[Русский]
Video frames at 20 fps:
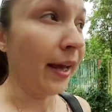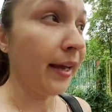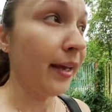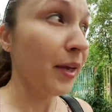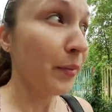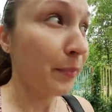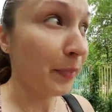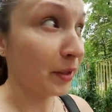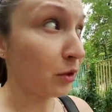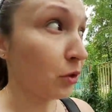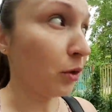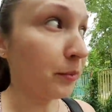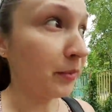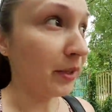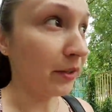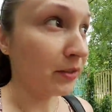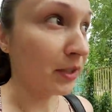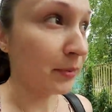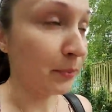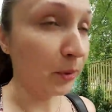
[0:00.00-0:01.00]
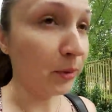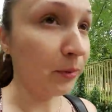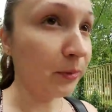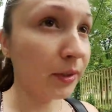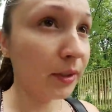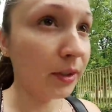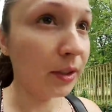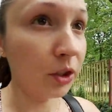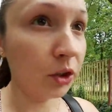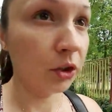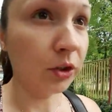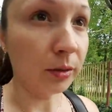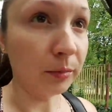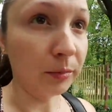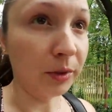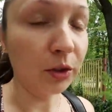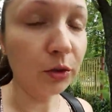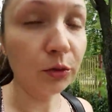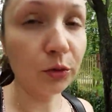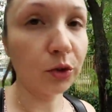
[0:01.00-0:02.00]
И потом я вспомнила, что
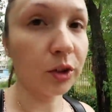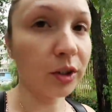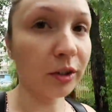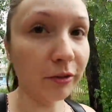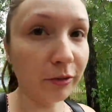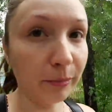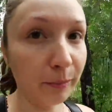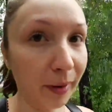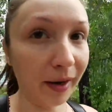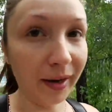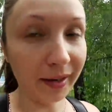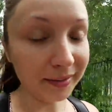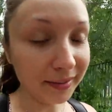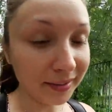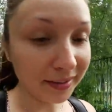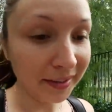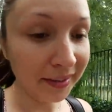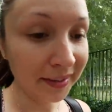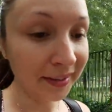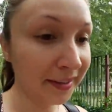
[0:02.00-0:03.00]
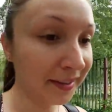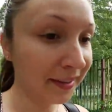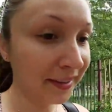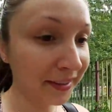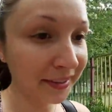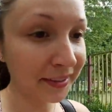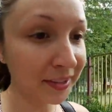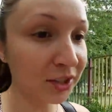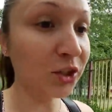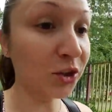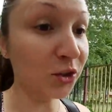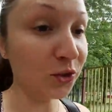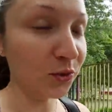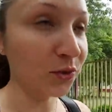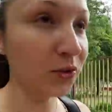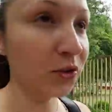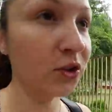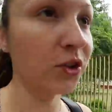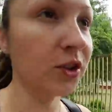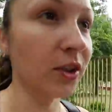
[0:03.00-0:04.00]
мне нужно в банк
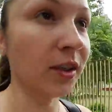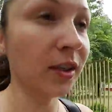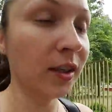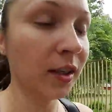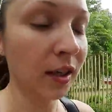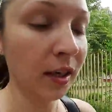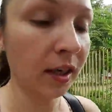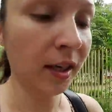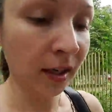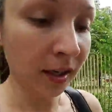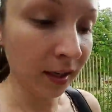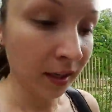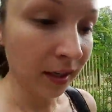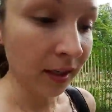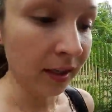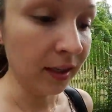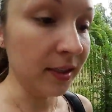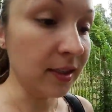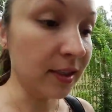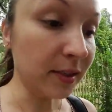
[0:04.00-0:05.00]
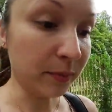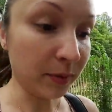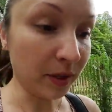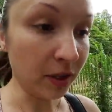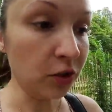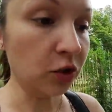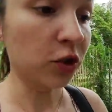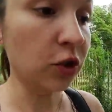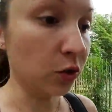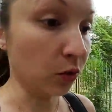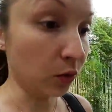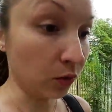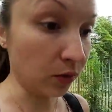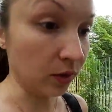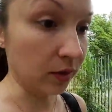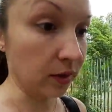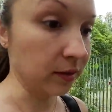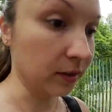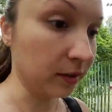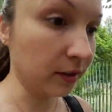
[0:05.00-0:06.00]
срочно и забрать
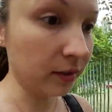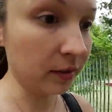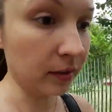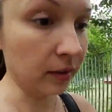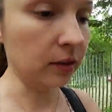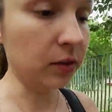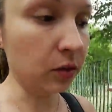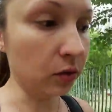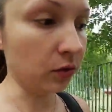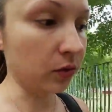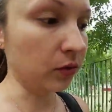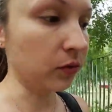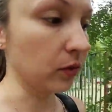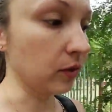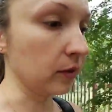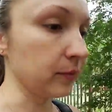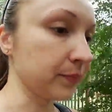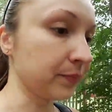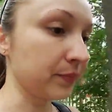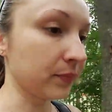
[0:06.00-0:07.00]
шторы готовые.